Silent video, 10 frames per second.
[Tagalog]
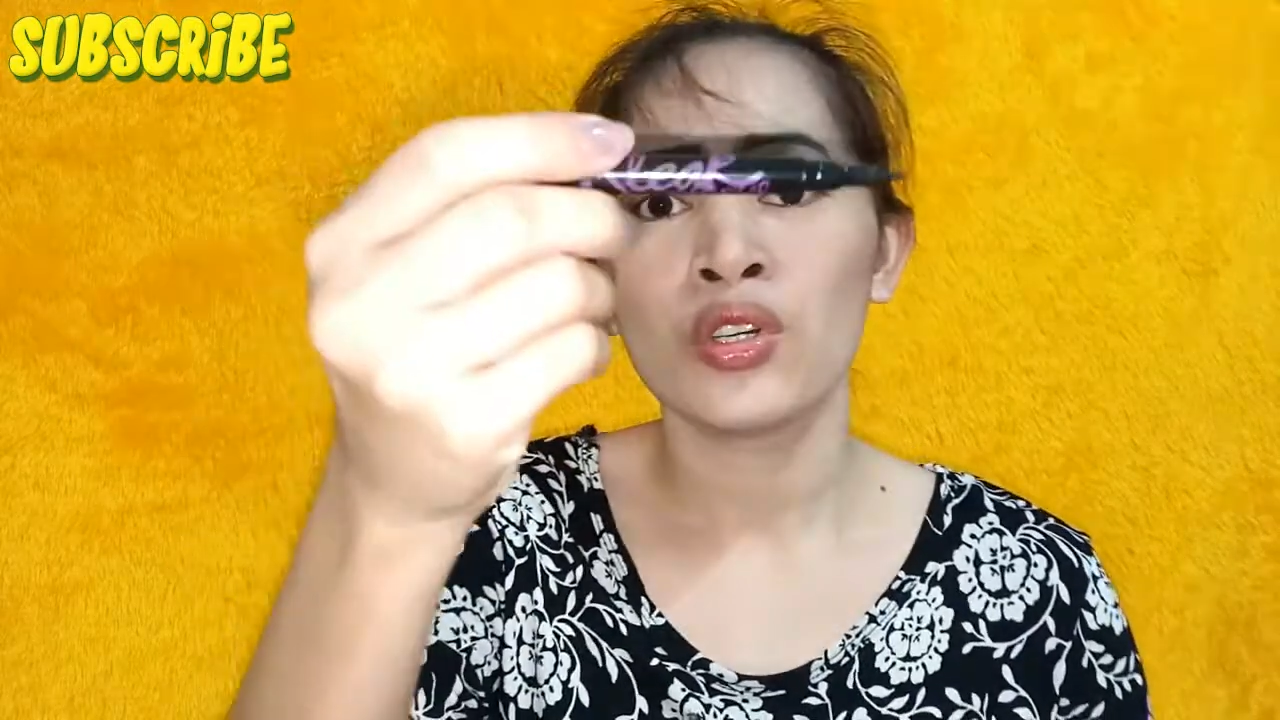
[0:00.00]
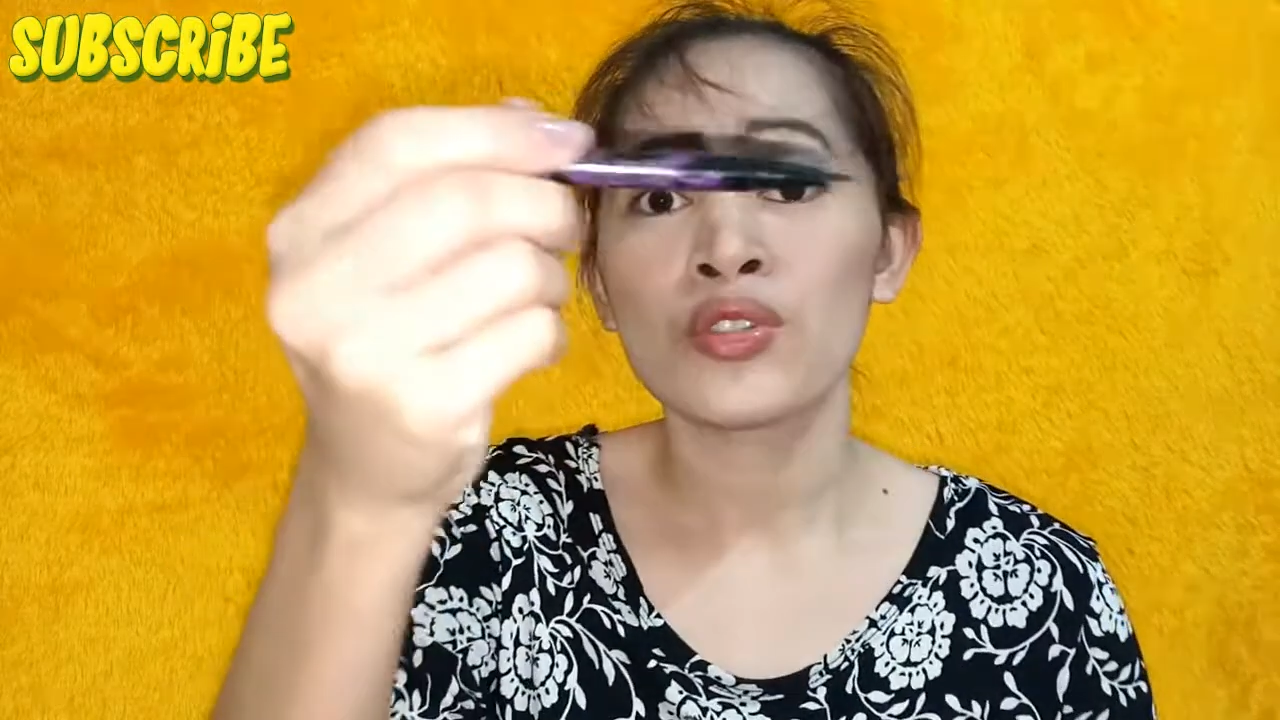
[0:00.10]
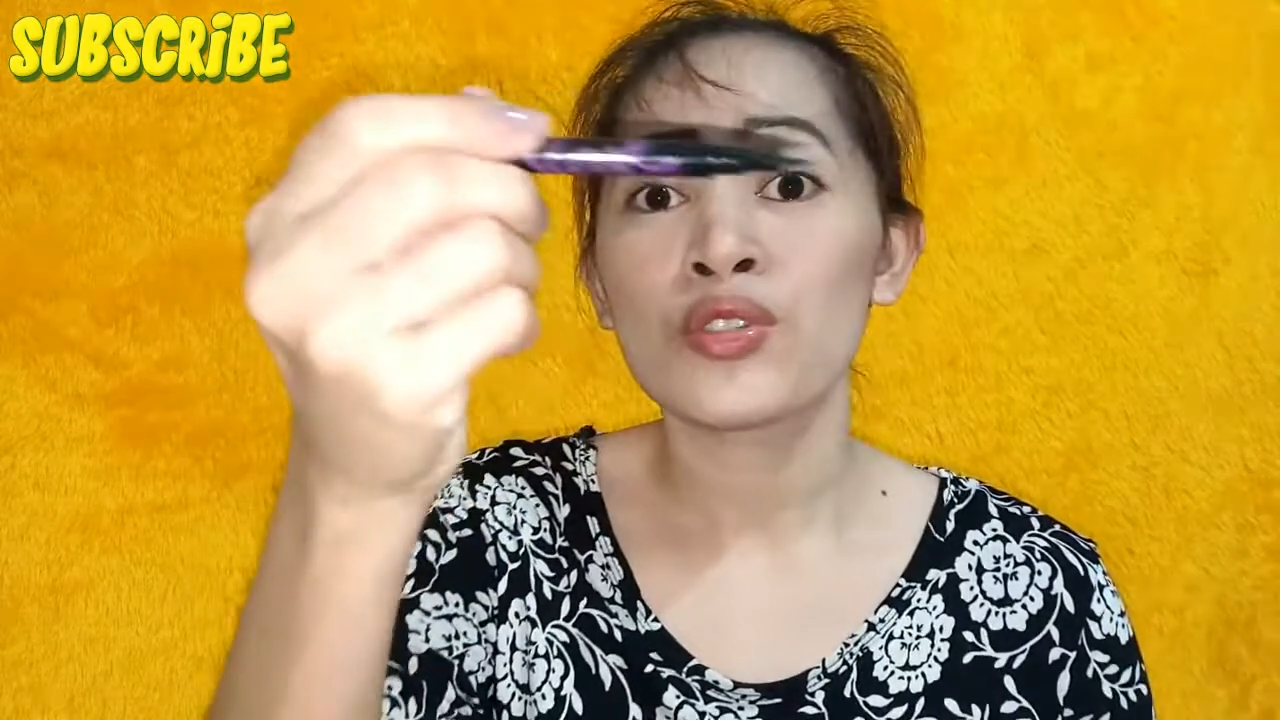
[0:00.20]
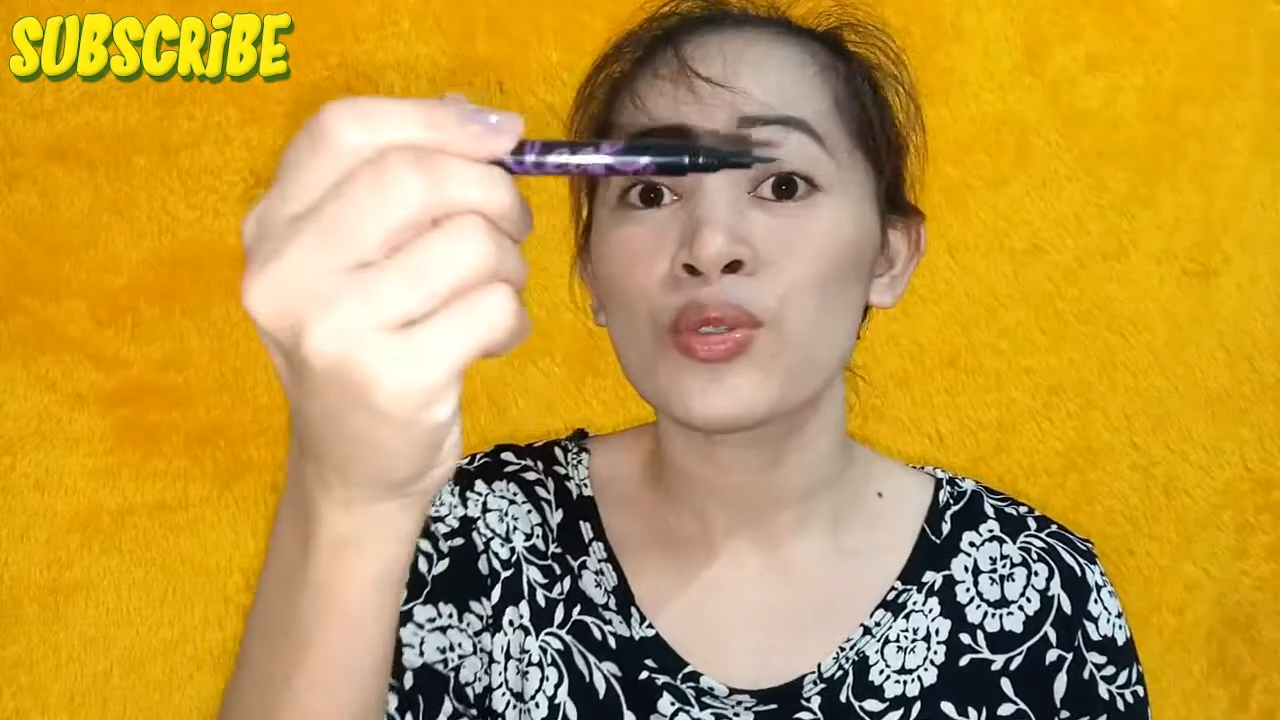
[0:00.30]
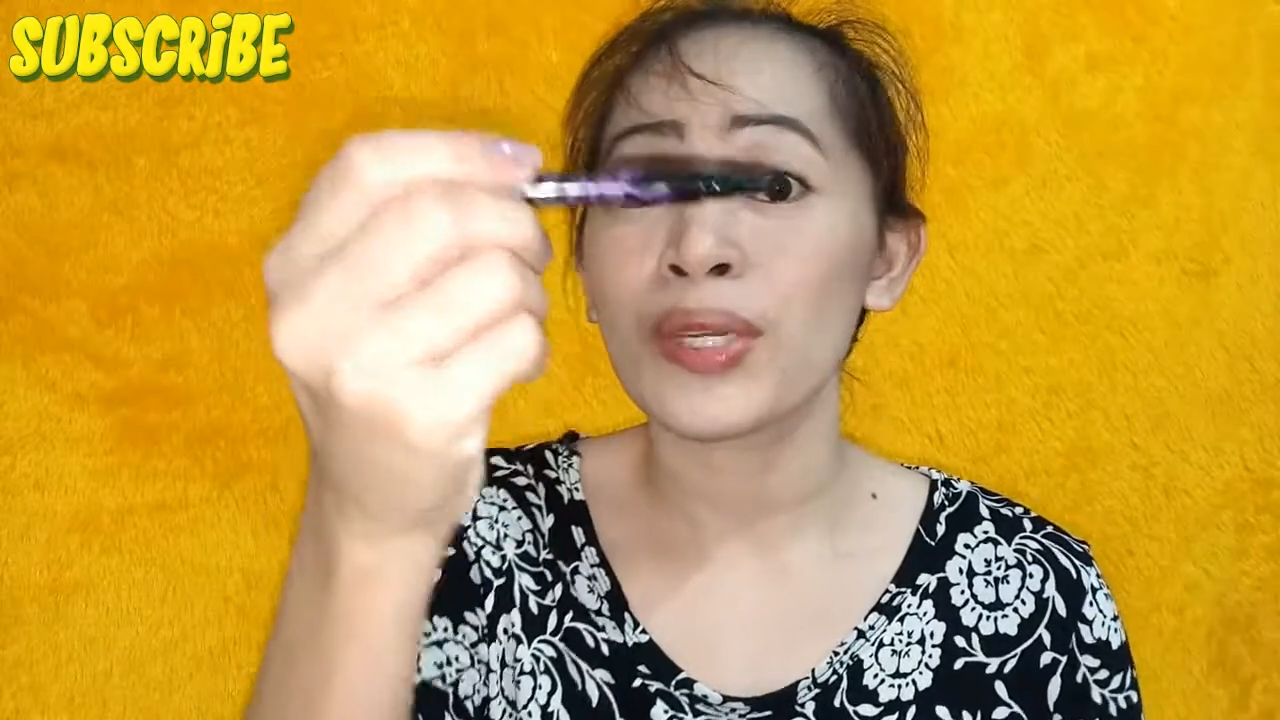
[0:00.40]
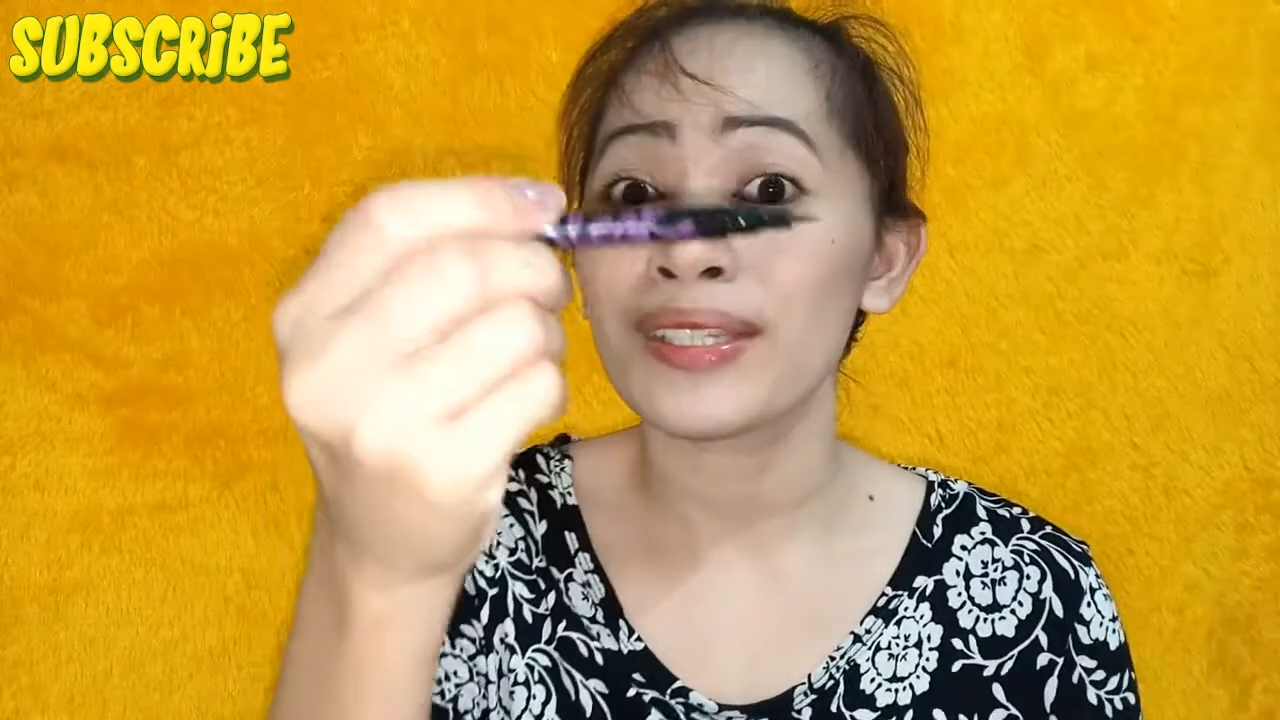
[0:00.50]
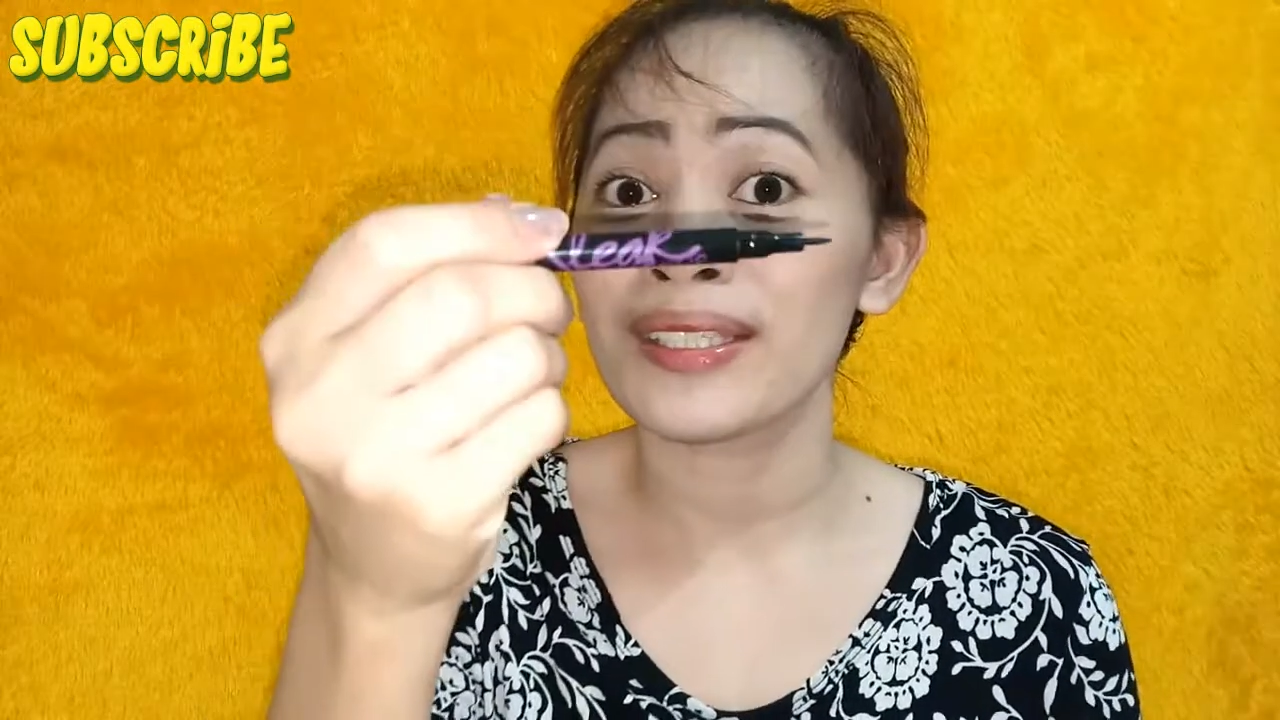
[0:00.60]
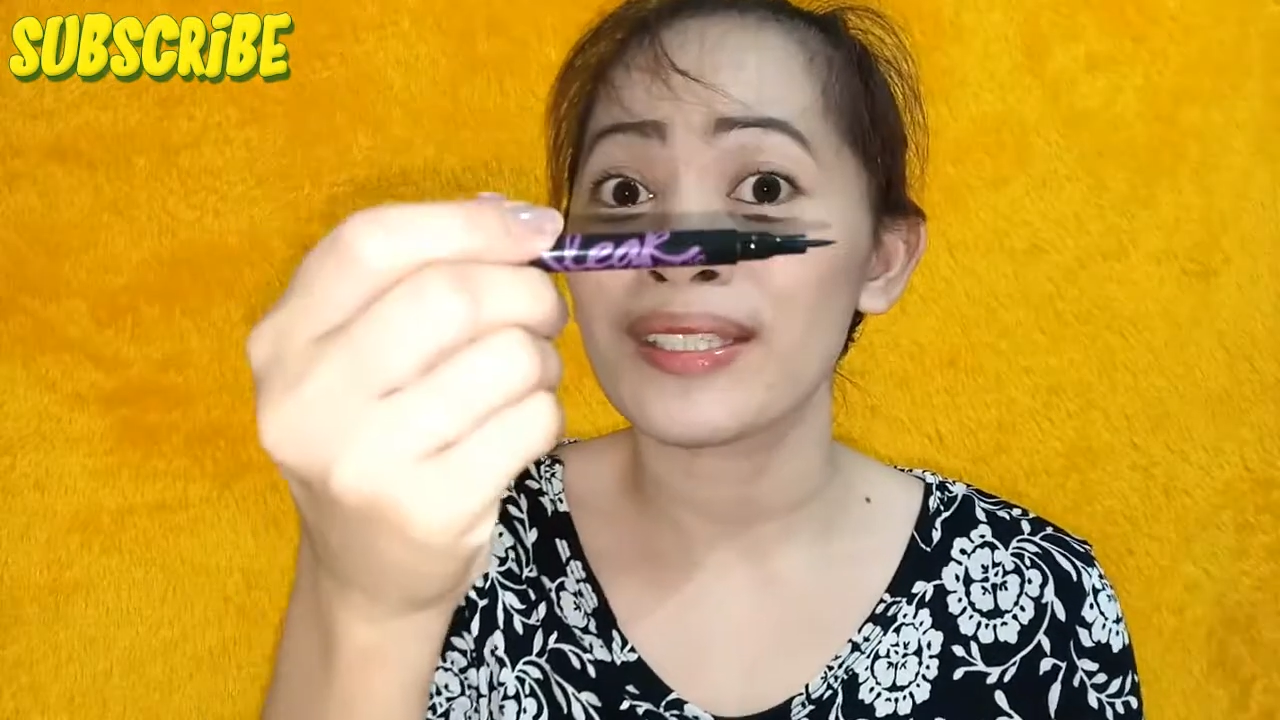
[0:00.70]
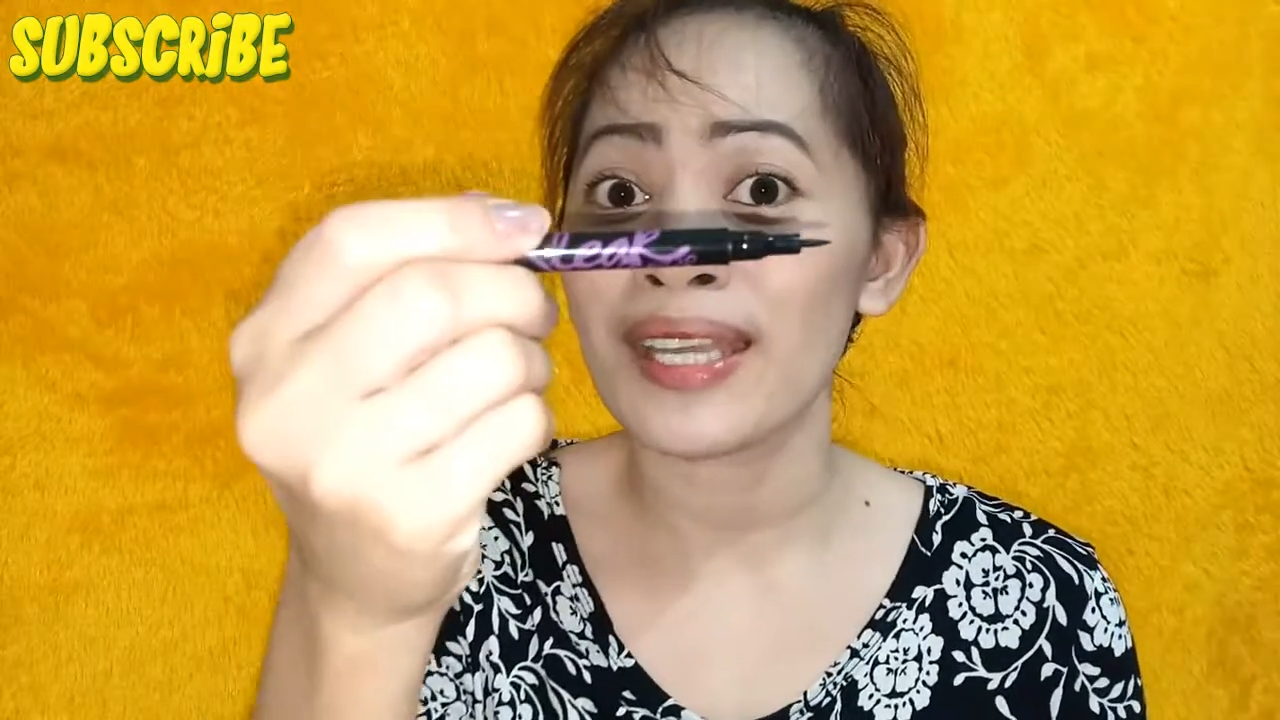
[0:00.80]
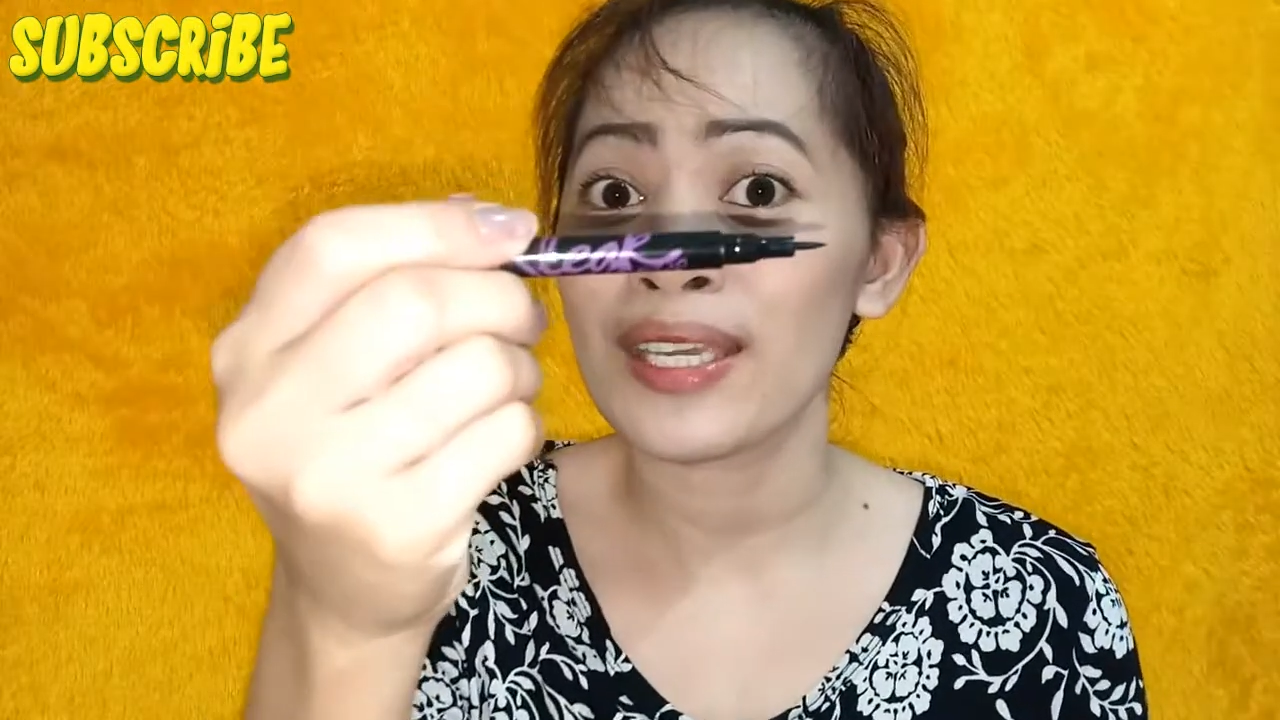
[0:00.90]
So,
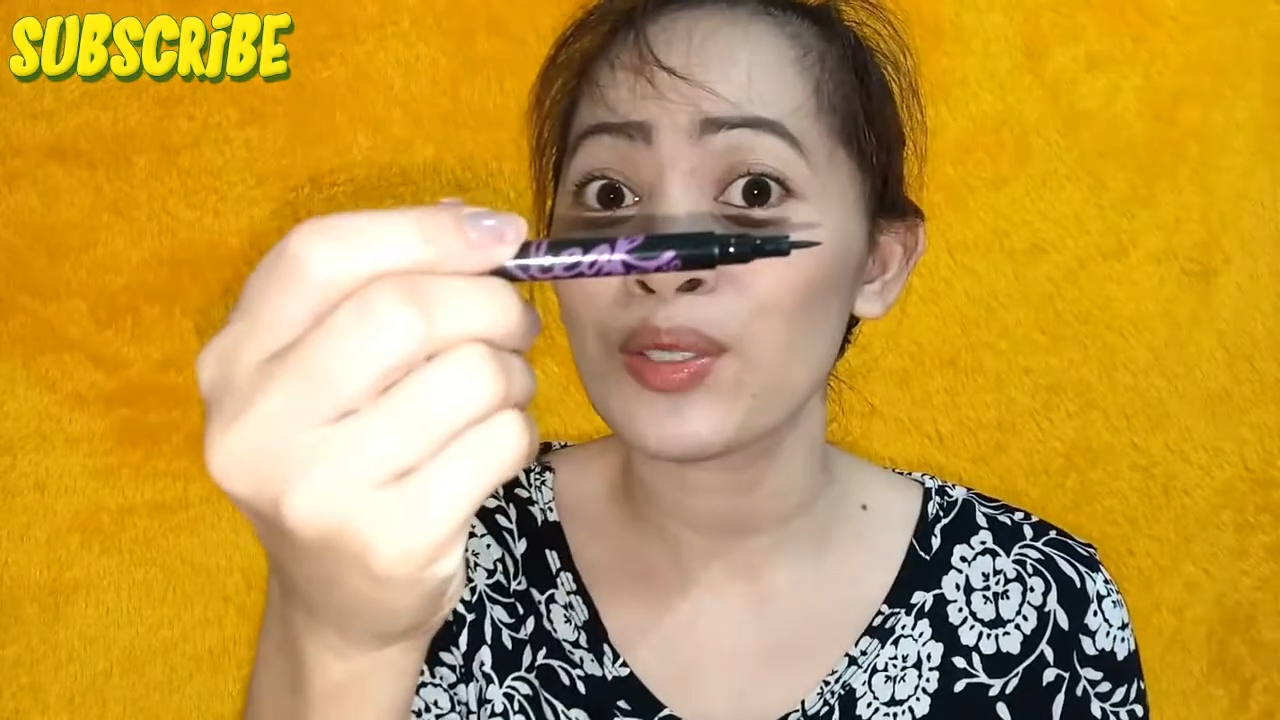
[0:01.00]
itatry